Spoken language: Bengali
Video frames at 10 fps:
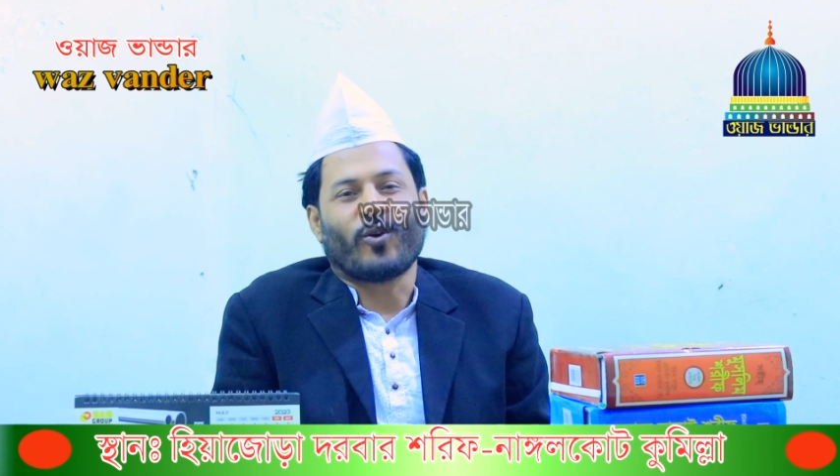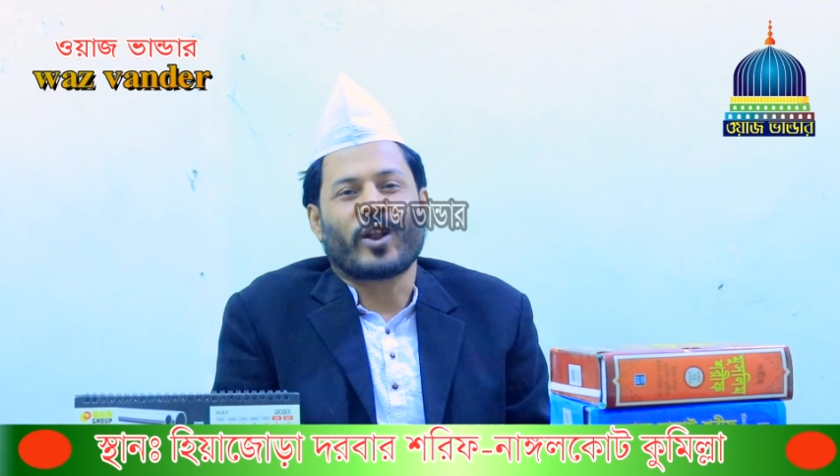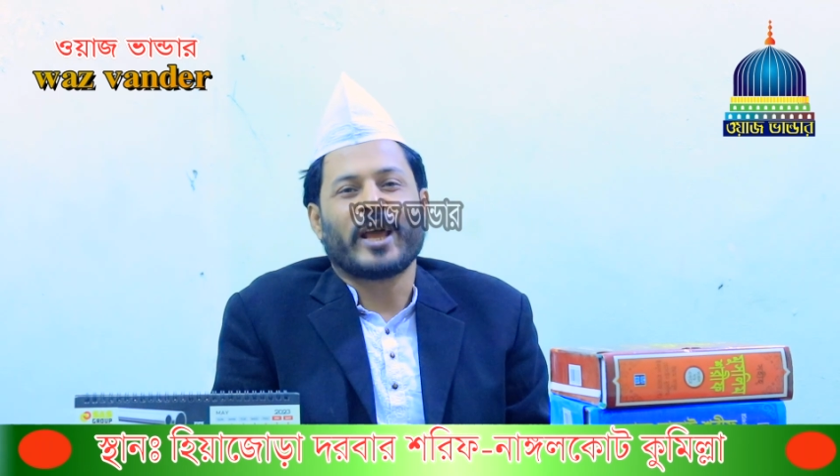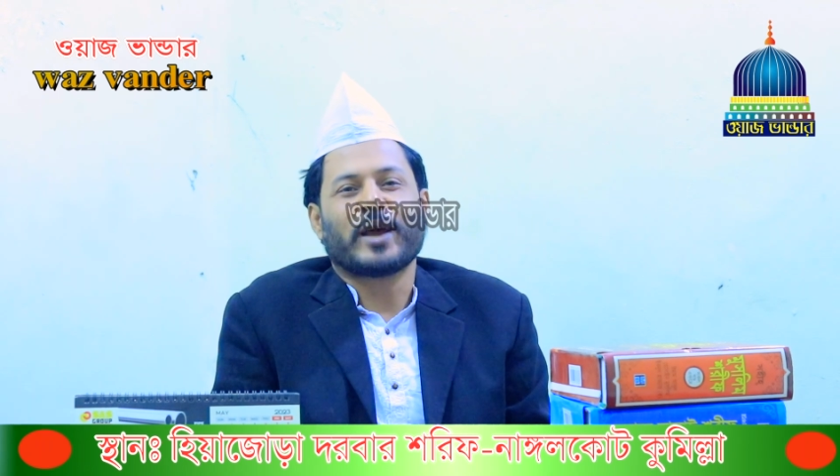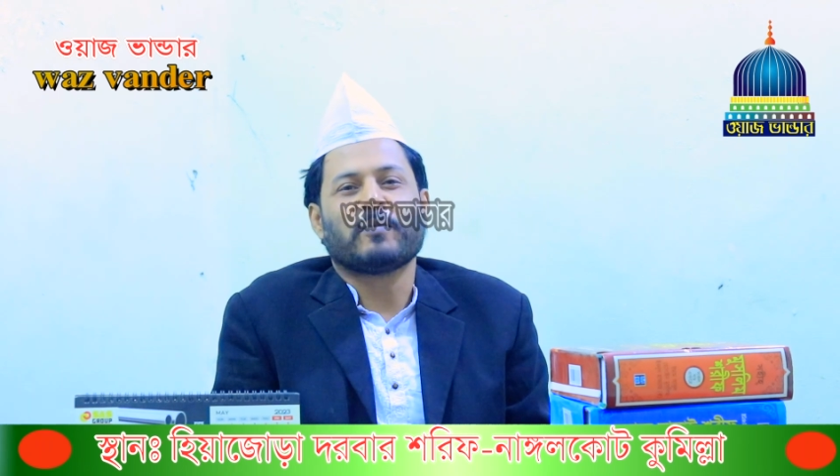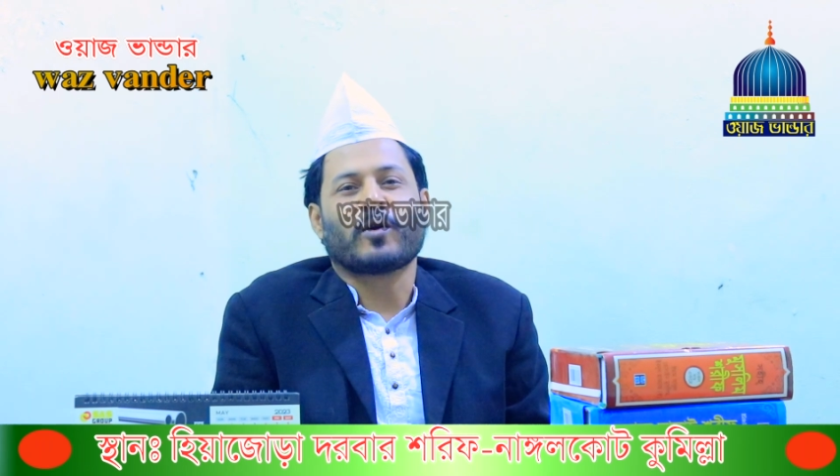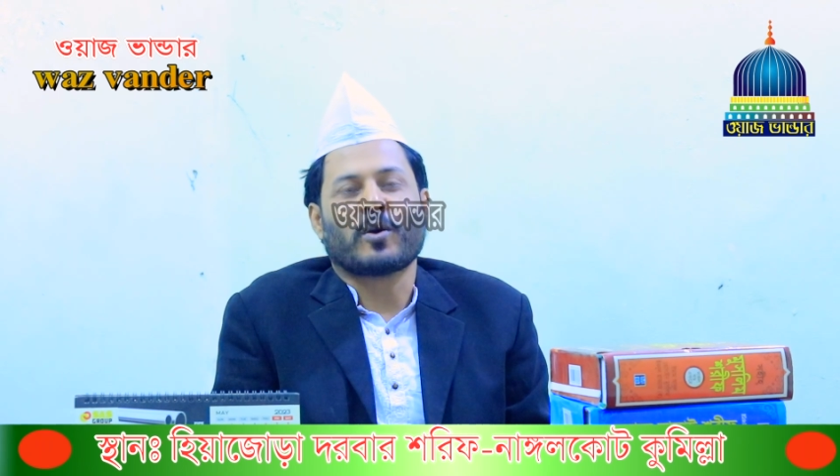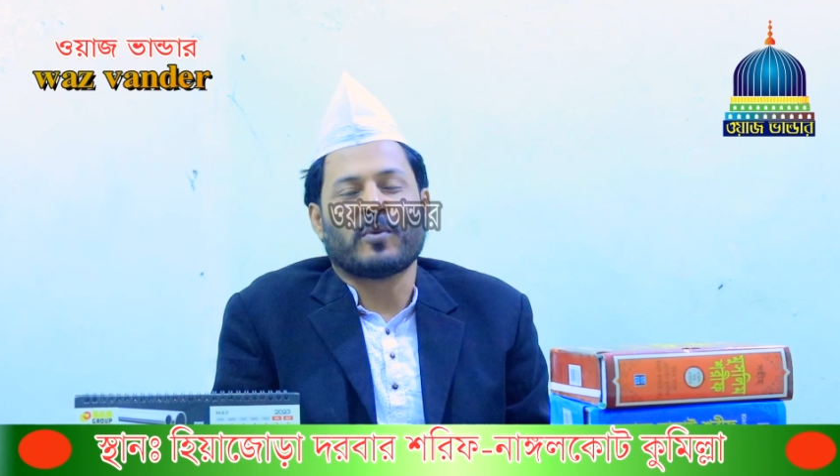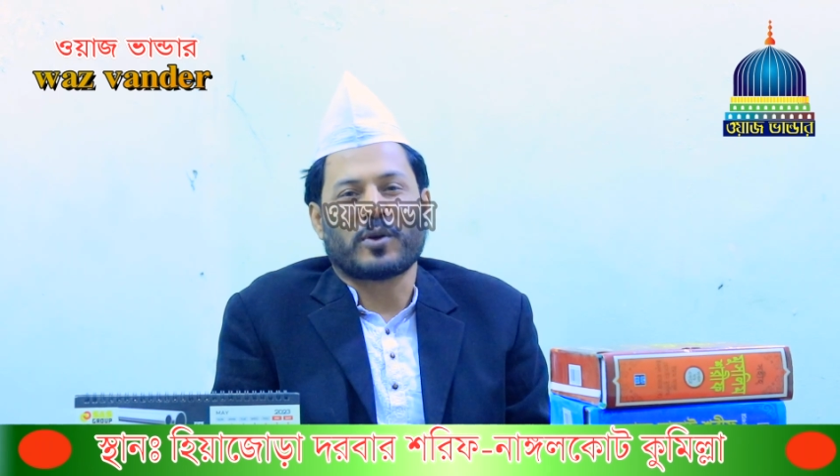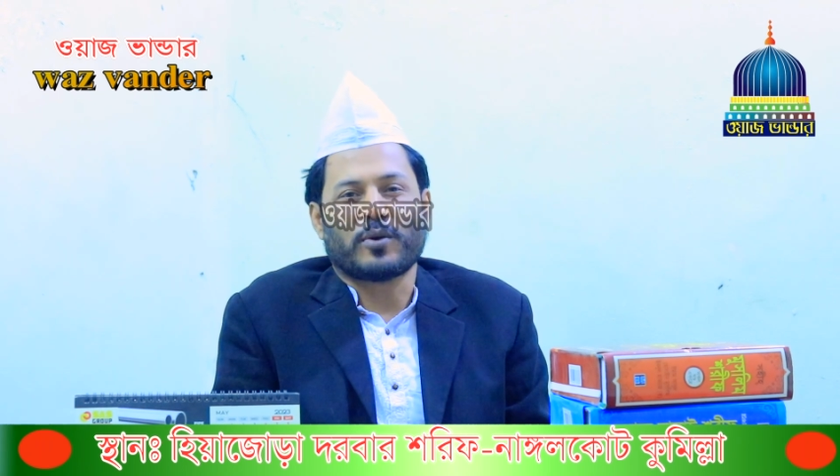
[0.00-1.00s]
অনেক
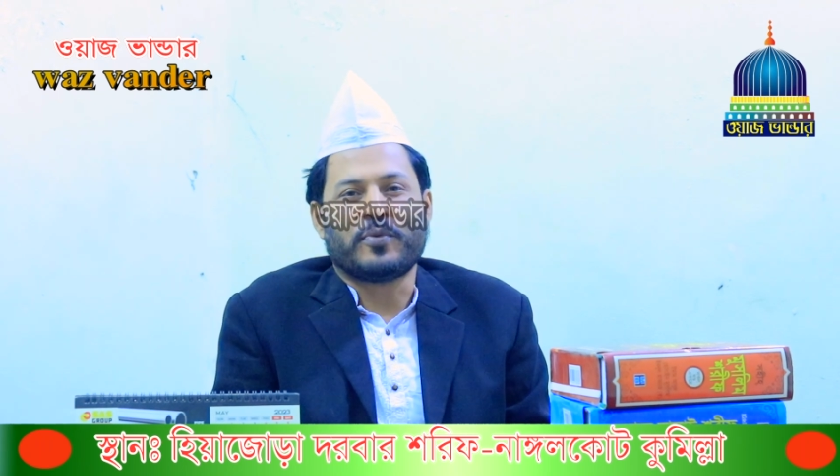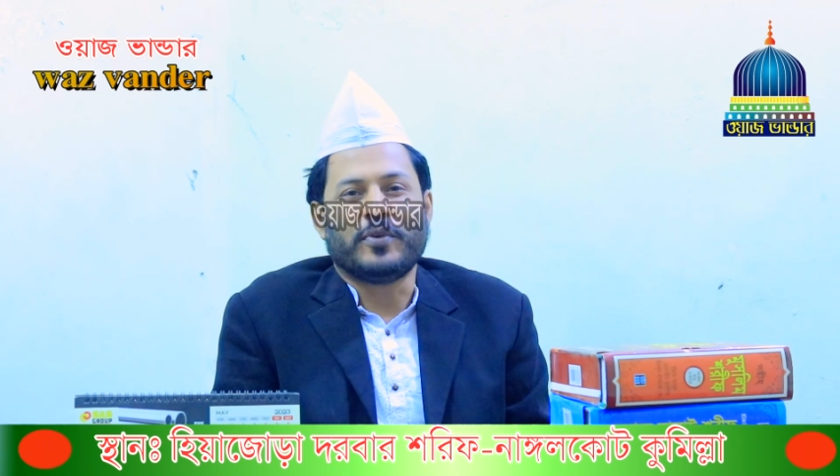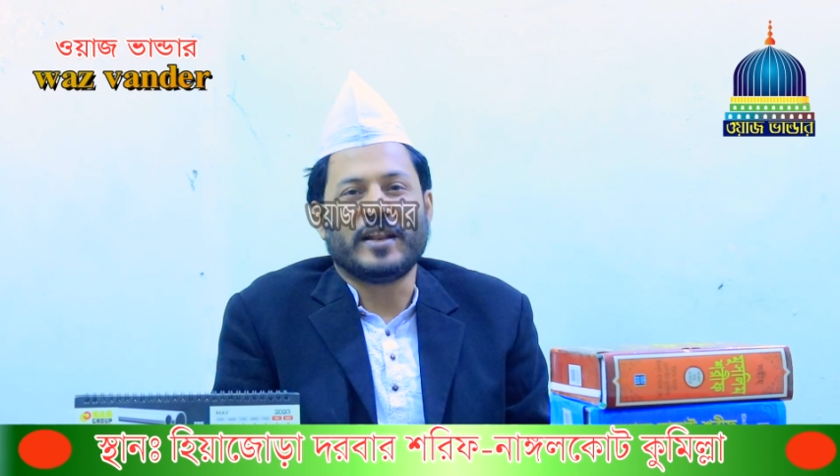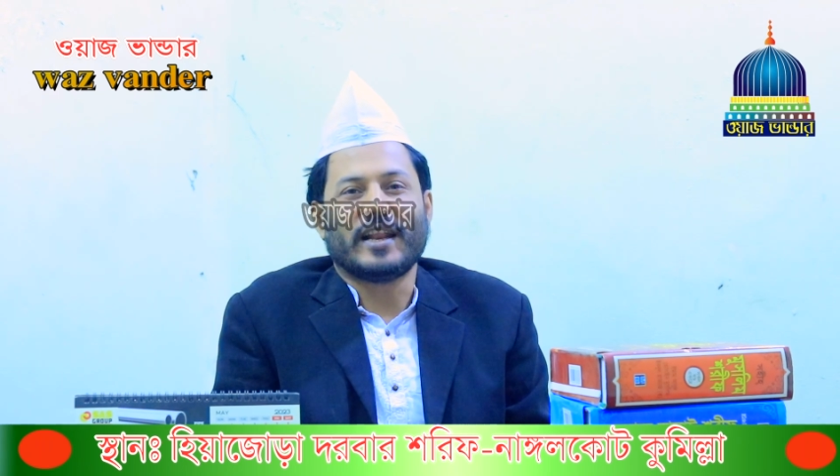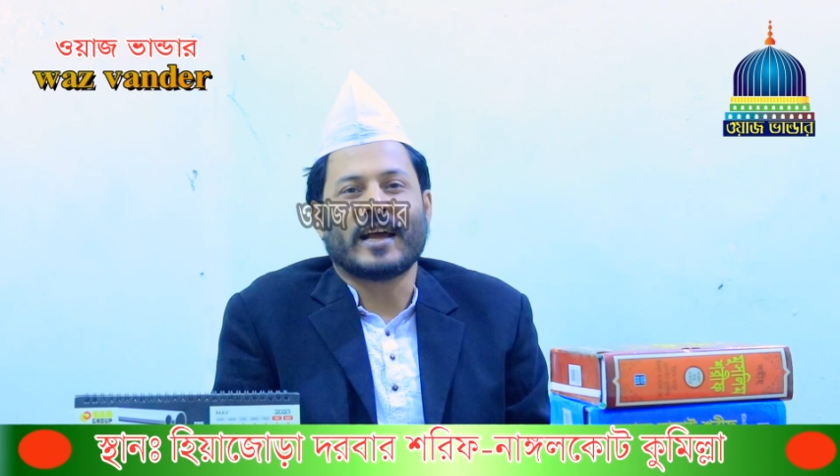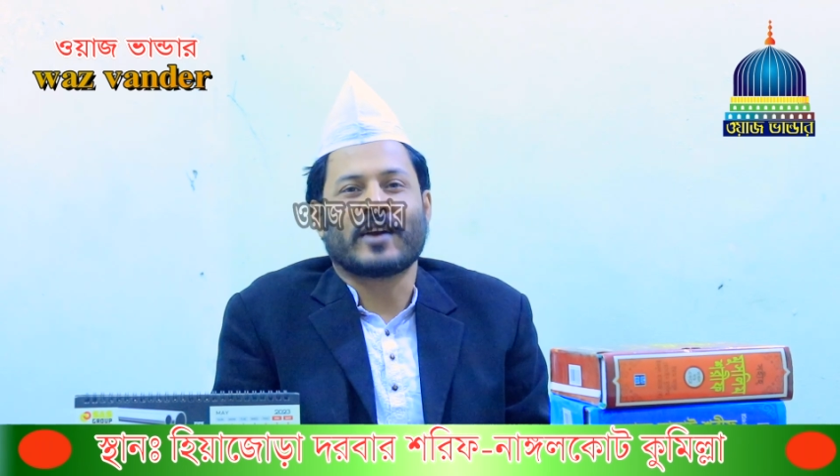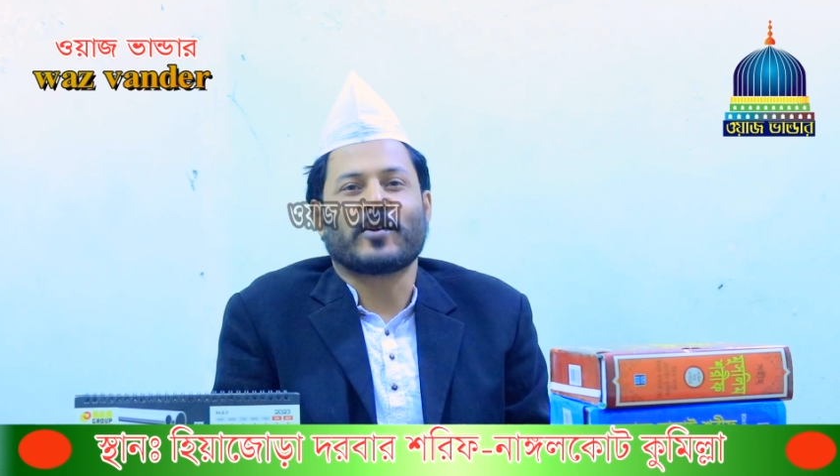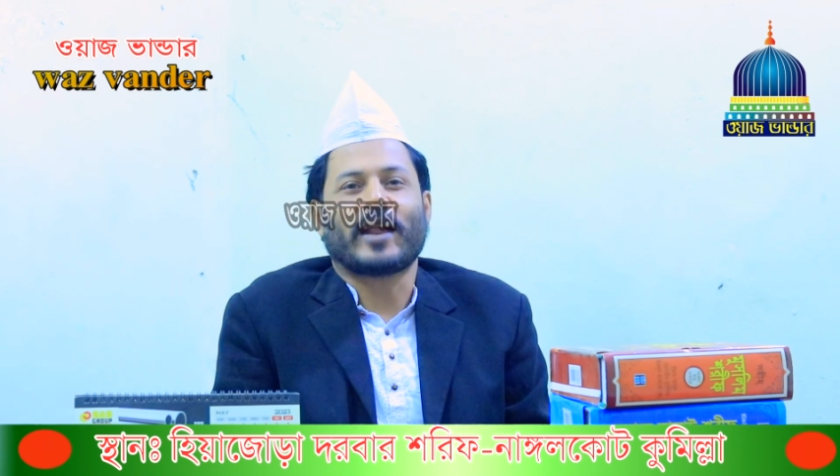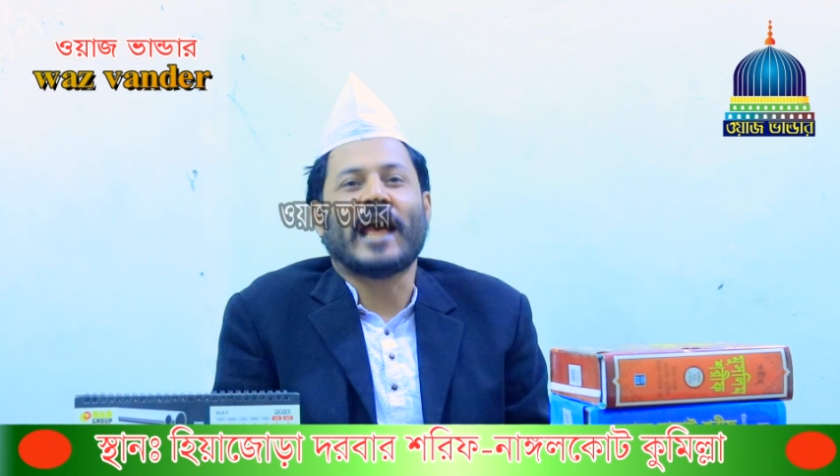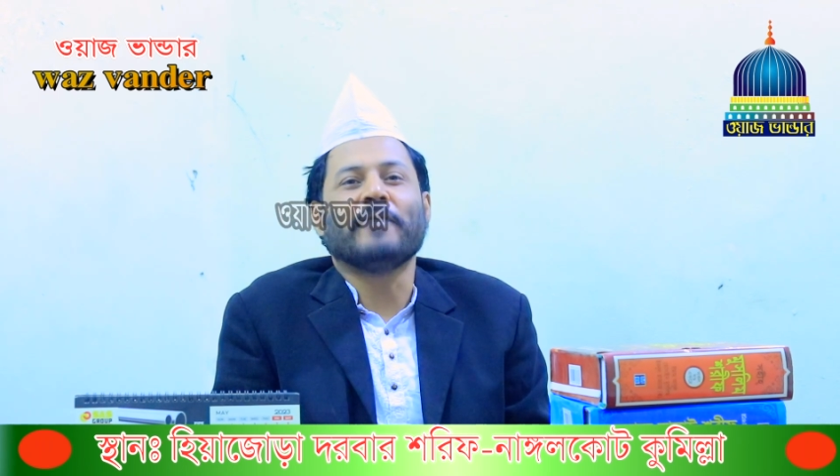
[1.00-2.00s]
বড় বড় ফিরা এখন